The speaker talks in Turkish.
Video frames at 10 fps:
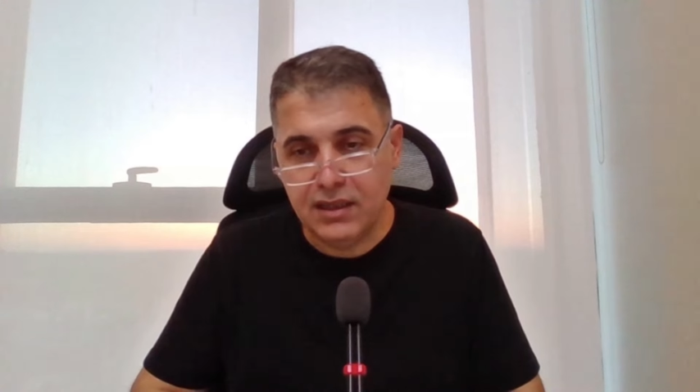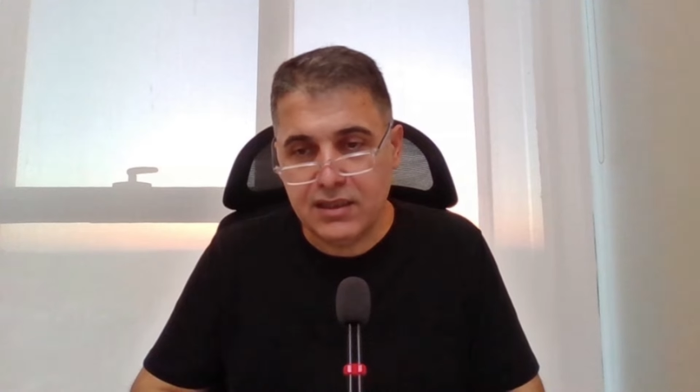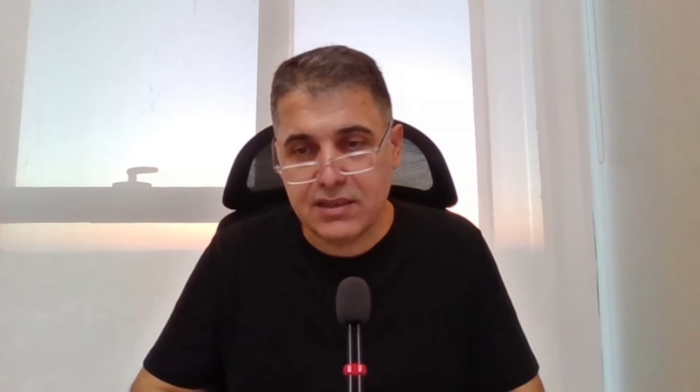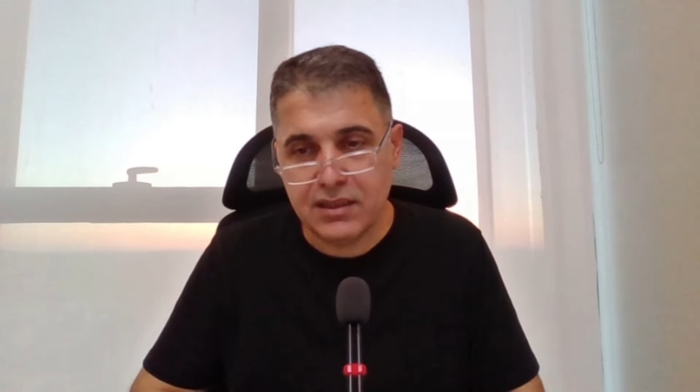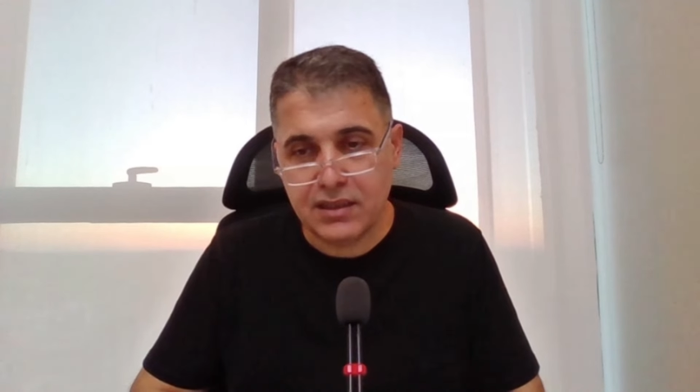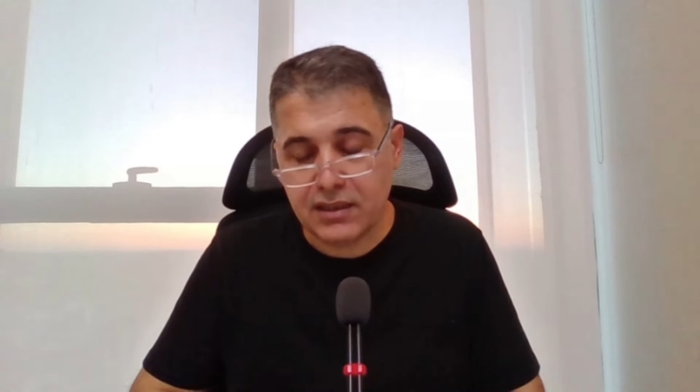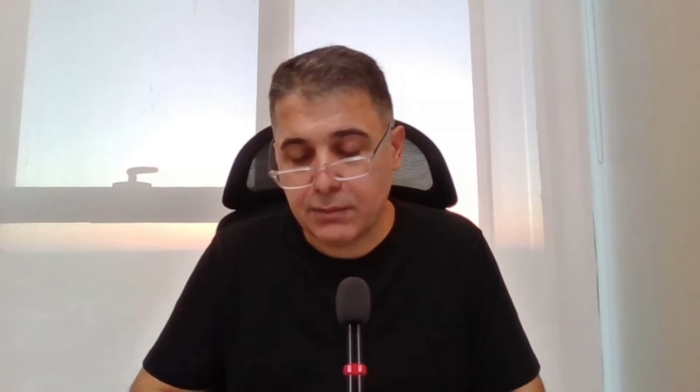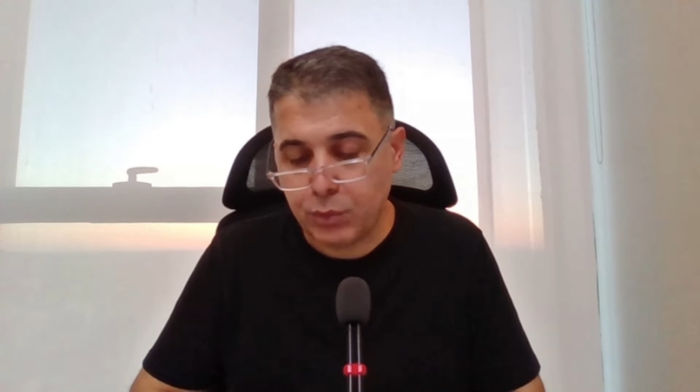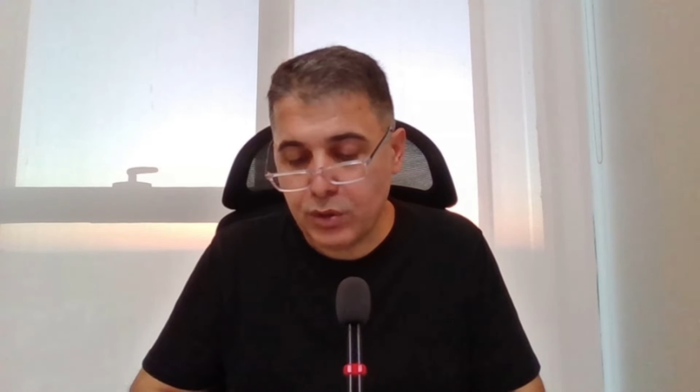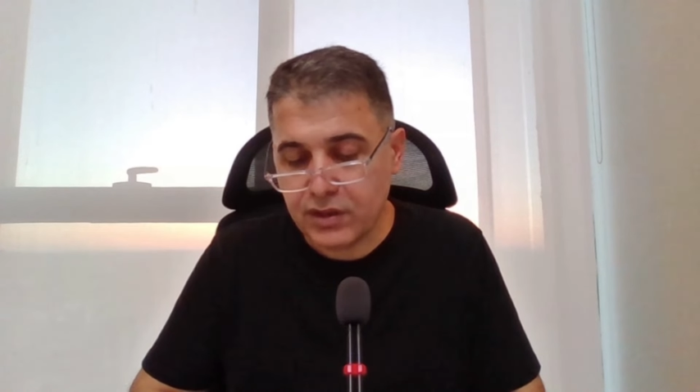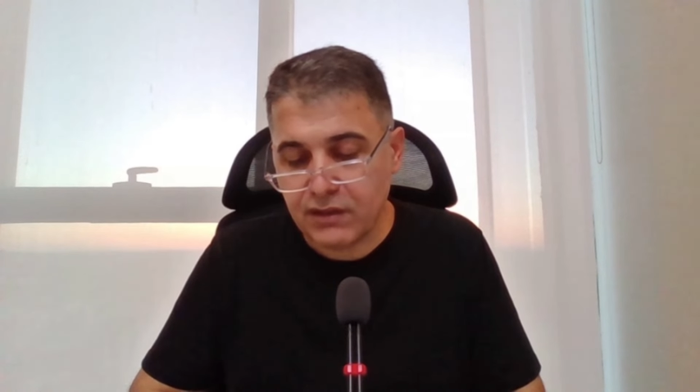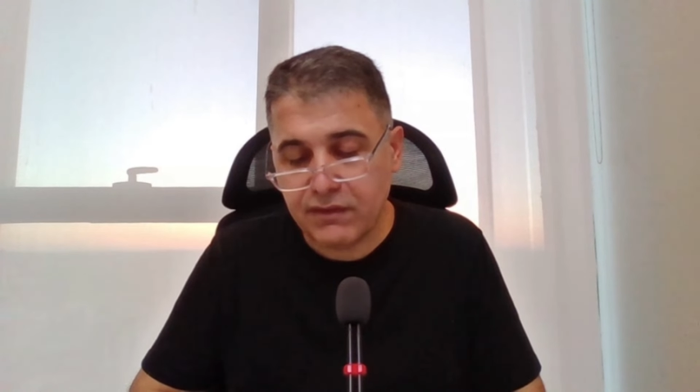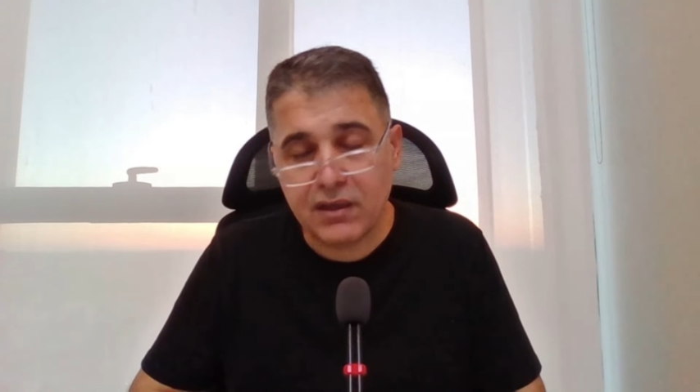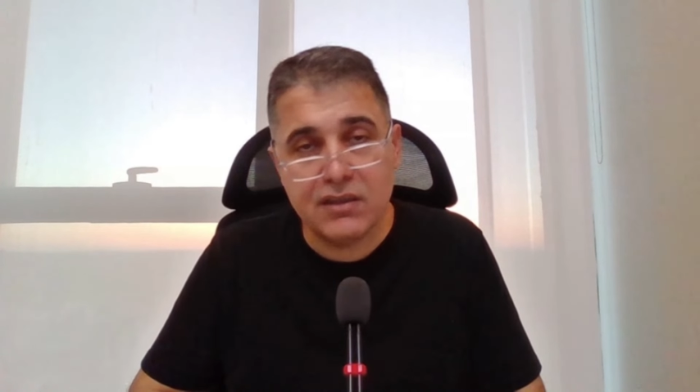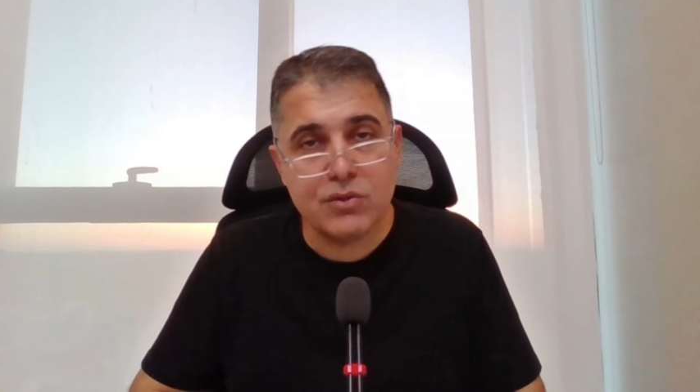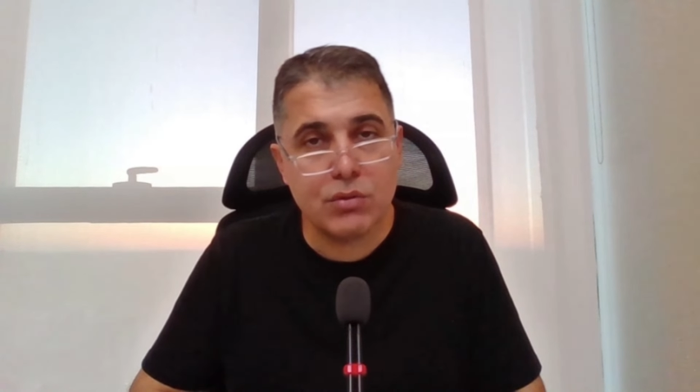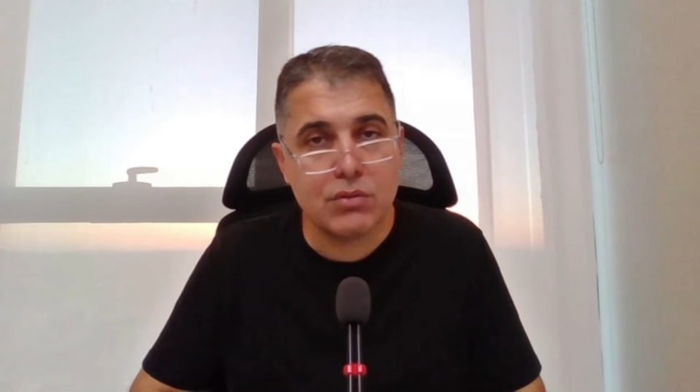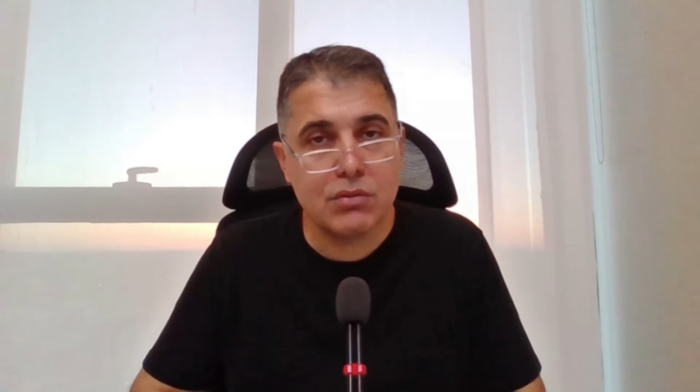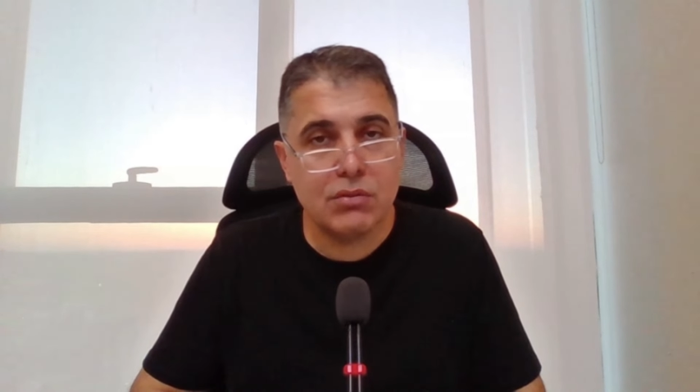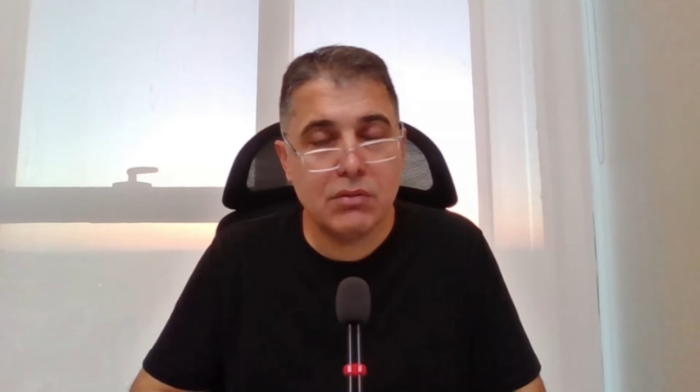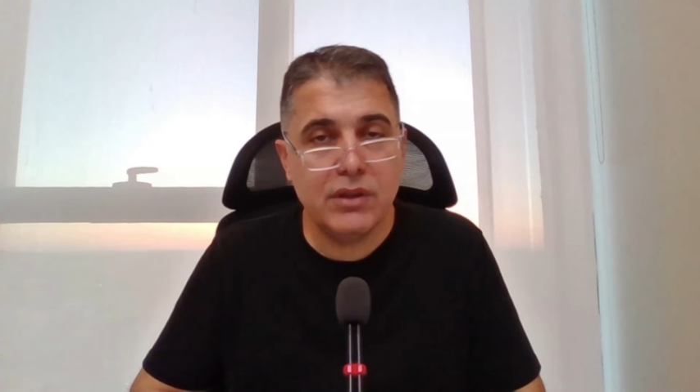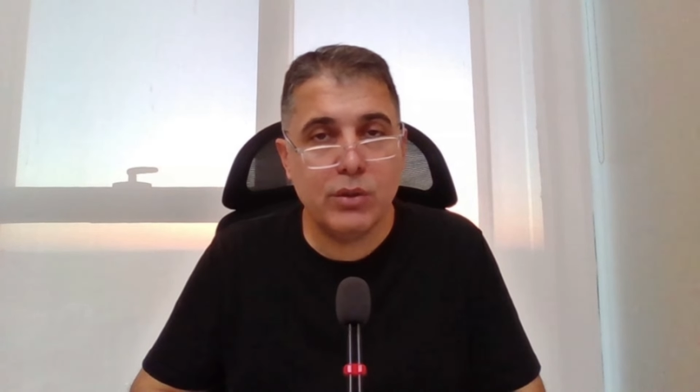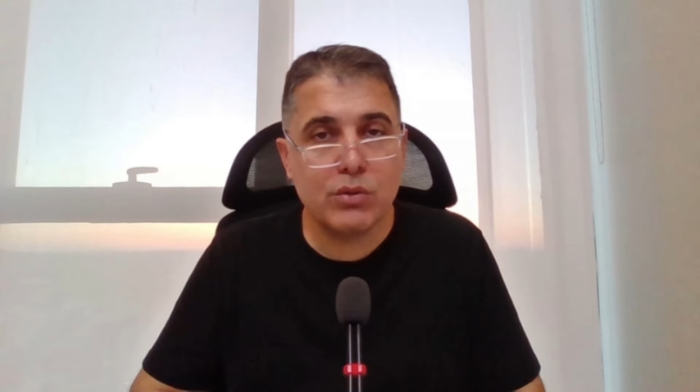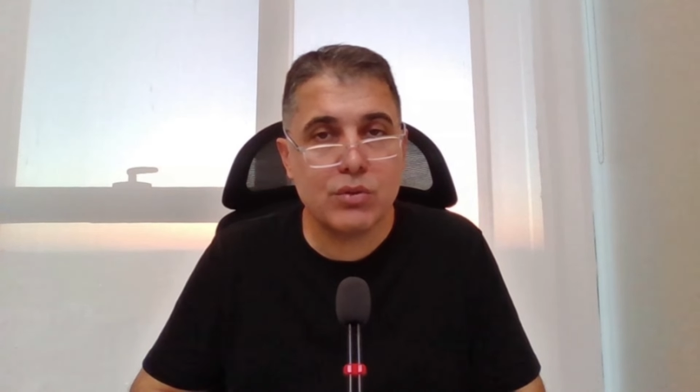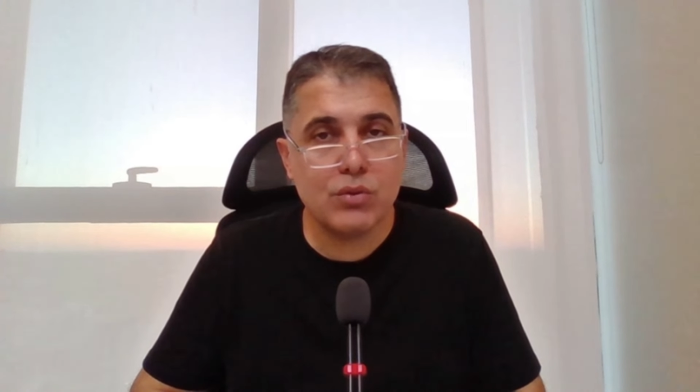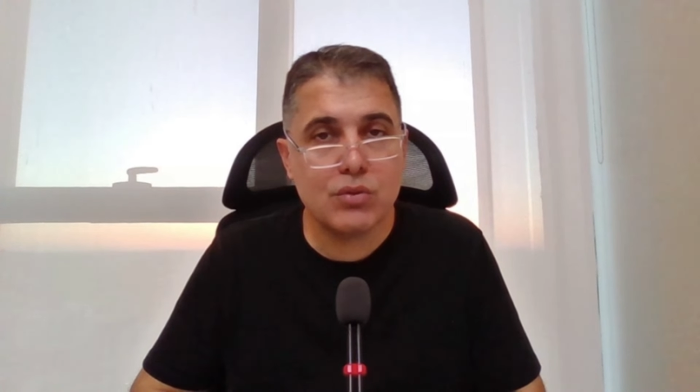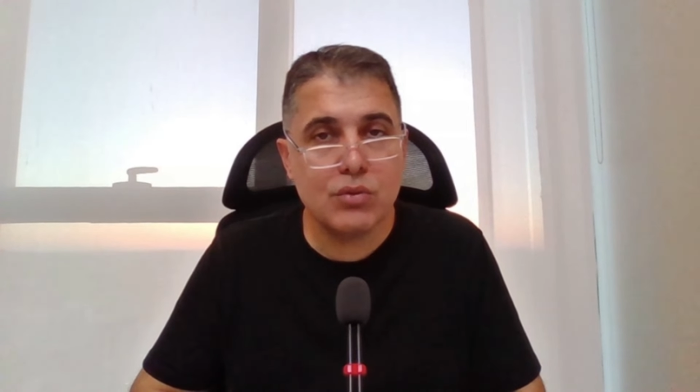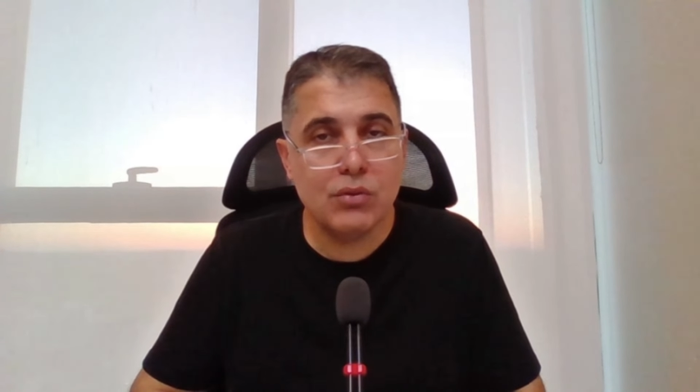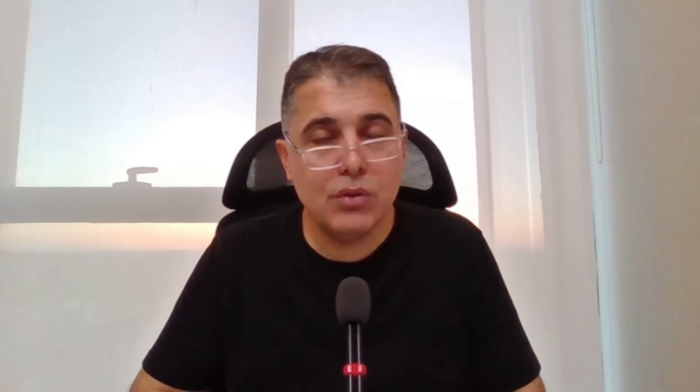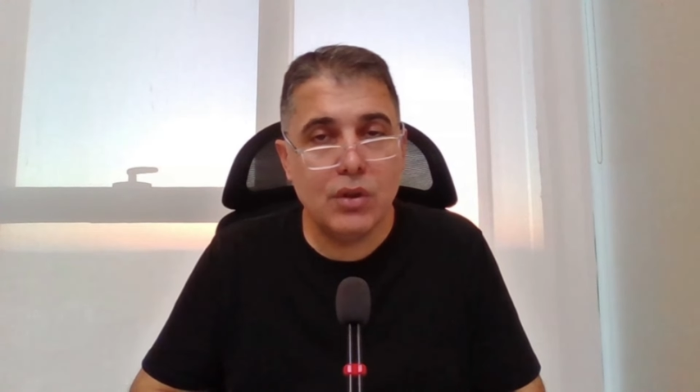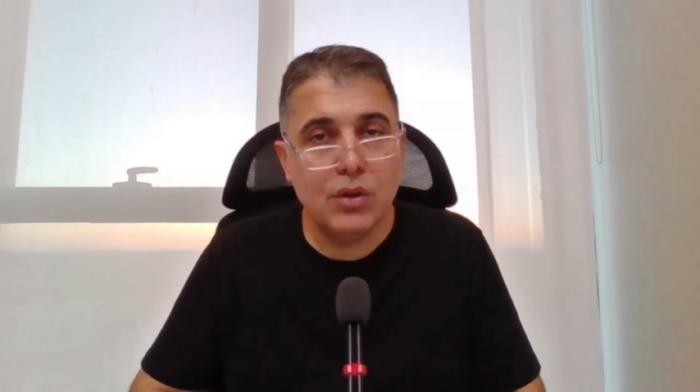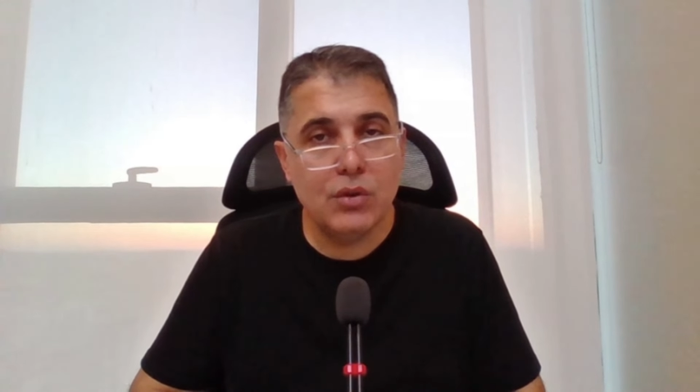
istediği kadar politika faizi olsun, ne olursa olsun